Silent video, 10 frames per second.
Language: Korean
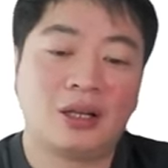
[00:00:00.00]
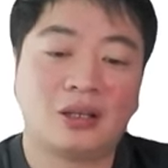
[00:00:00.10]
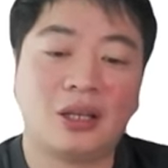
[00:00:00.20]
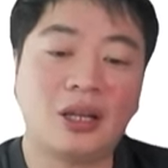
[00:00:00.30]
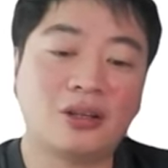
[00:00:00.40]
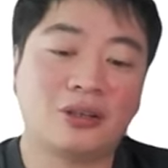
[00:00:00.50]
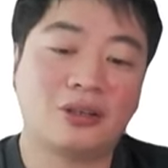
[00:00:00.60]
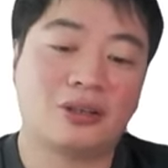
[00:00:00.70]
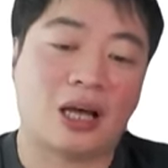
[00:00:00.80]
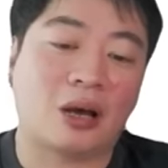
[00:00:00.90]

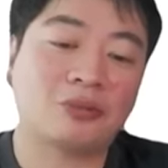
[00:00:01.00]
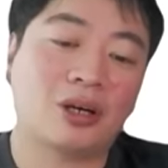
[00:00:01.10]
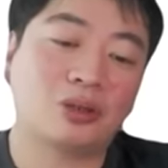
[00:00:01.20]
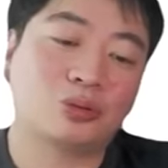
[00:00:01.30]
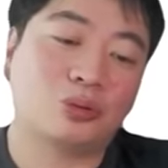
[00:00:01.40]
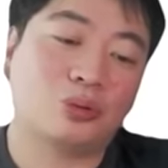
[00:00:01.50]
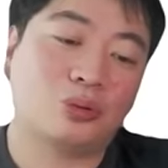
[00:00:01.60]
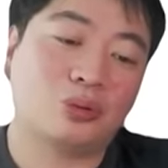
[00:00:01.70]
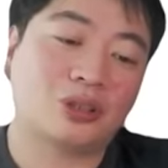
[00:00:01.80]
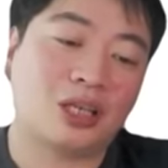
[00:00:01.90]
얘네들 다
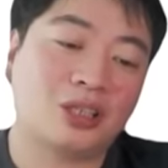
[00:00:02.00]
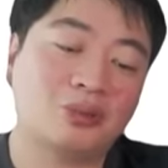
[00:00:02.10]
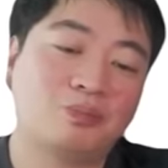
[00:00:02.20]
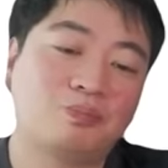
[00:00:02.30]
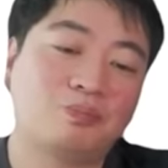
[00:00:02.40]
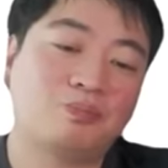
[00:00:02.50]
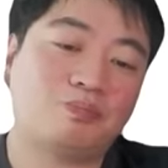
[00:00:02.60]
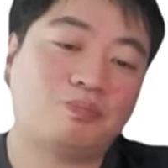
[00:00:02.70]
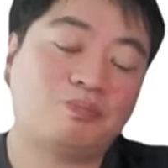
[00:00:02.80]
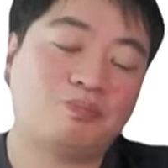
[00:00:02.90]
합쳐가지고
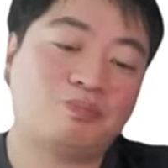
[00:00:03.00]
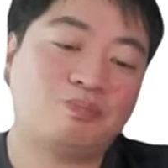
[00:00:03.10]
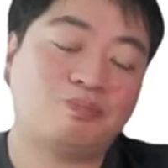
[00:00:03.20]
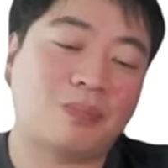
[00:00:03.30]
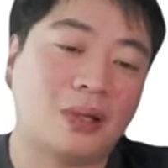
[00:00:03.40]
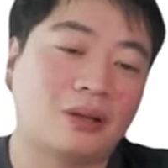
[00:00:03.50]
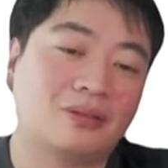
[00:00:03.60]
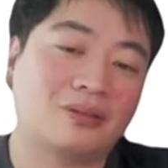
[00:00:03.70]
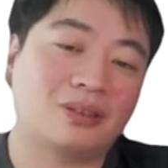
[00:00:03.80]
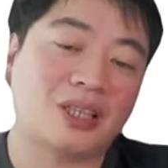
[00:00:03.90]

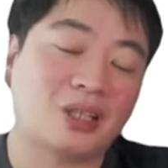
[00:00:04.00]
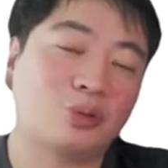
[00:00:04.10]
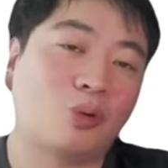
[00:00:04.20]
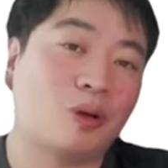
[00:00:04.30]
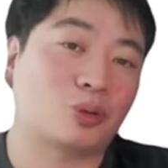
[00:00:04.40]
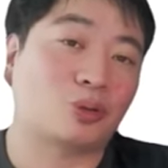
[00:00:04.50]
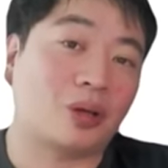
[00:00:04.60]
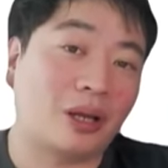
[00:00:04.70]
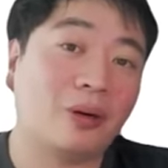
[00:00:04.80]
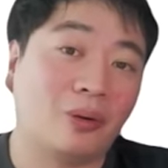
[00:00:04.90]
40만원 4 5만
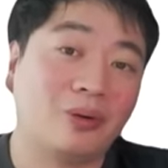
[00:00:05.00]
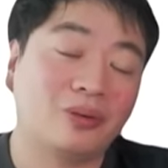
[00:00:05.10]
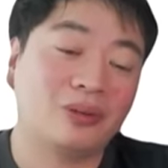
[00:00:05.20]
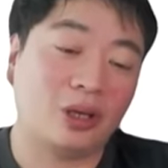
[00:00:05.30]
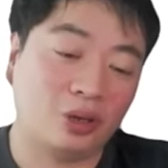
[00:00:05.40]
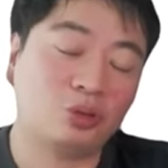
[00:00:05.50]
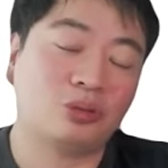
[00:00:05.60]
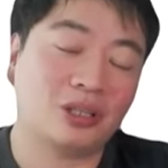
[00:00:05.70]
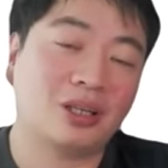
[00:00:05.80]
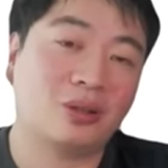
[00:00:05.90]
정도는 해요 대충
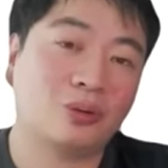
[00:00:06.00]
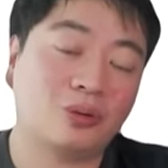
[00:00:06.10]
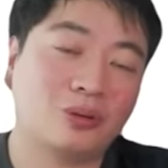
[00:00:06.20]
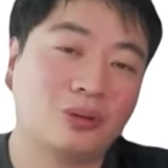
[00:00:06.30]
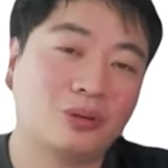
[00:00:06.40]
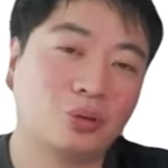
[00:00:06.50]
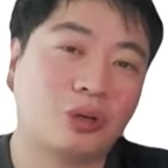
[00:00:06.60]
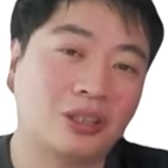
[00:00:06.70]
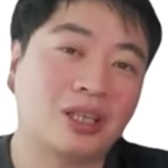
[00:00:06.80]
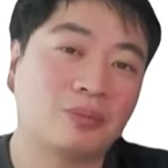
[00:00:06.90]
계산해도 그 좀
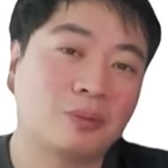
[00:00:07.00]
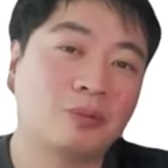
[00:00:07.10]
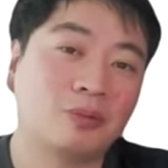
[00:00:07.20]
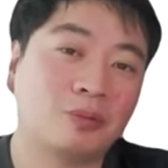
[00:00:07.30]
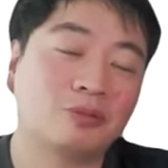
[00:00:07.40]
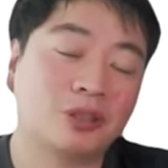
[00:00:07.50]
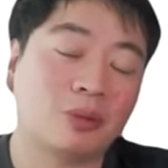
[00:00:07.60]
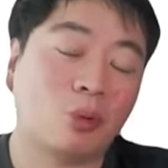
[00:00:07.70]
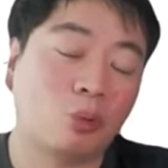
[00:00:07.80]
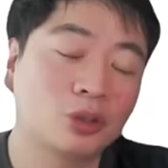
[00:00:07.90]
괜찮은 부품의 품질
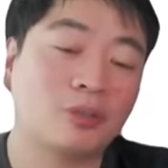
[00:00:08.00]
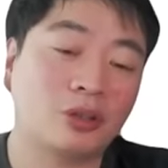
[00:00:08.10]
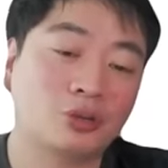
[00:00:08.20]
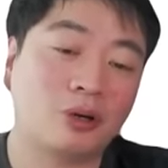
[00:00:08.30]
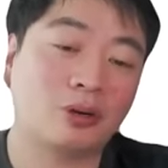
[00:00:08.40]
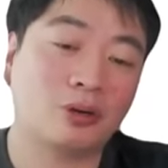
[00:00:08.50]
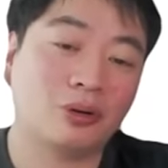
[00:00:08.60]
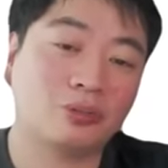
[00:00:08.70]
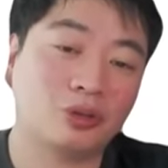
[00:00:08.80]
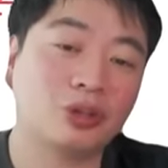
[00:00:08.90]
사면 50만원쯤
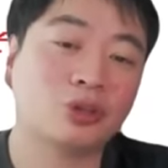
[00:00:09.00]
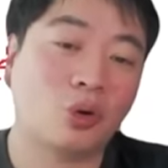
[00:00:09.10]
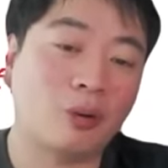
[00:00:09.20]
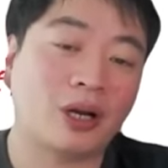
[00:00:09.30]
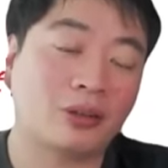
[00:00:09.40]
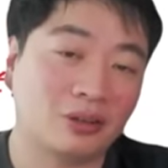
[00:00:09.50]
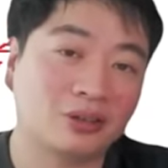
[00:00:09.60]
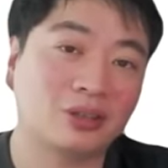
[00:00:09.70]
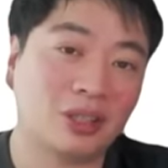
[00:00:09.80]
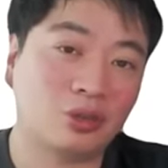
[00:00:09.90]
하고요 뭐 7500 같은 거
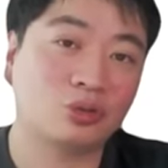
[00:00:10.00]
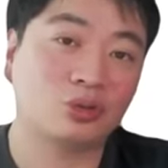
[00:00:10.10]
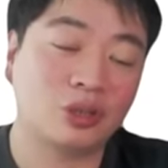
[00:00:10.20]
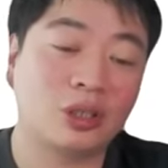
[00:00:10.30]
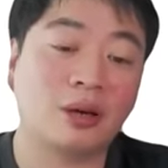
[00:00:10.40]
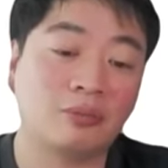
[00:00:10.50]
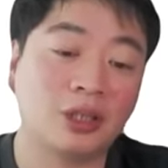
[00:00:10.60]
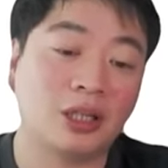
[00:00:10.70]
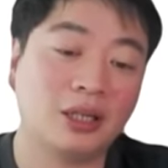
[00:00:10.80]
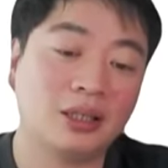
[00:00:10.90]
쓸 때 기준으로
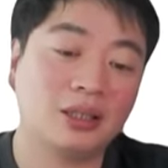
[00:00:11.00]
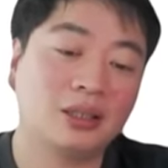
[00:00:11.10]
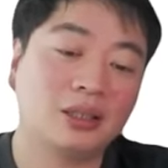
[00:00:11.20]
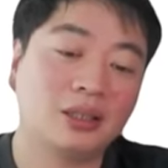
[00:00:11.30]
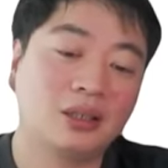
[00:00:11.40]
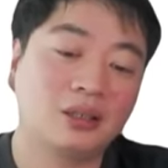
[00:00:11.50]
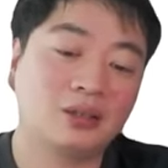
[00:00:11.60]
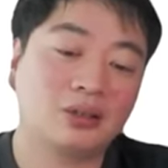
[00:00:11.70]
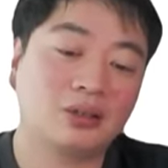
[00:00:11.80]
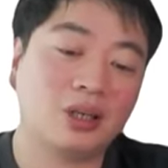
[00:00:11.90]
얘기합니다
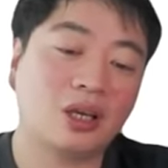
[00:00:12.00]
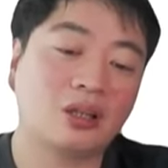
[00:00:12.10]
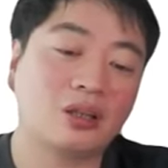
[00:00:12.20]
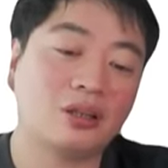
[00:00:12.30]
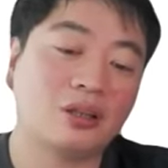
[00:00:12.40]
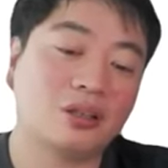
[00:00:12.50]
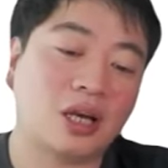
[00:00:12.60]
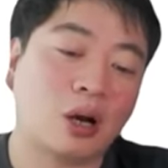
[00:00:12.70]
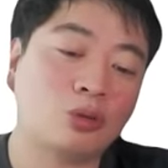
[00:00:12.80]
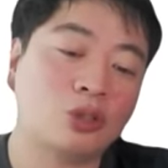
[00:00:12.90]
그래서 얘들이
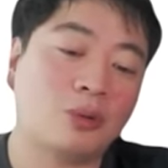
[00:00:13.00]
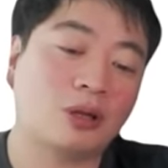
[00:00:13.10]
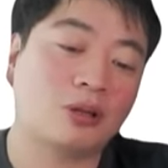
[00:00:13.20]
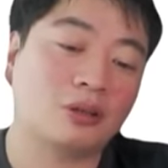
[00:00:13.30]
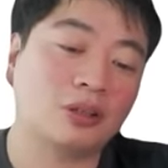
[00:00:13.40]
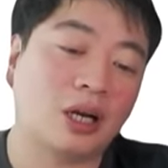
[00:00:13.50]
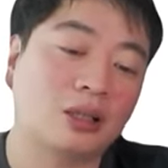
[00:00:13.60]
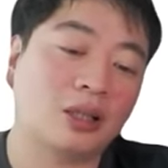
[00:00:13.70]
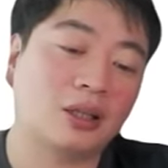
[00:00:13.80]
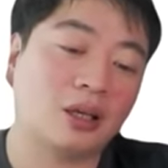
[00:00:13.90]
4, 50만원은 그냥 할
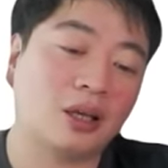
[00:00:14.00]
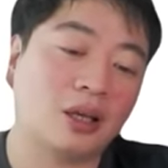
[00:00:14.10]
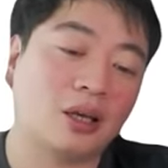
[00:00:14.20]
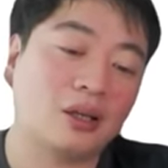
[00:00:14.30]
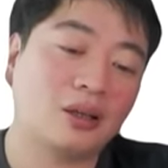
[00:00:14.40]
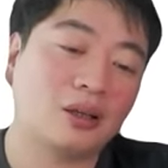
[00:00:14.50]
텐데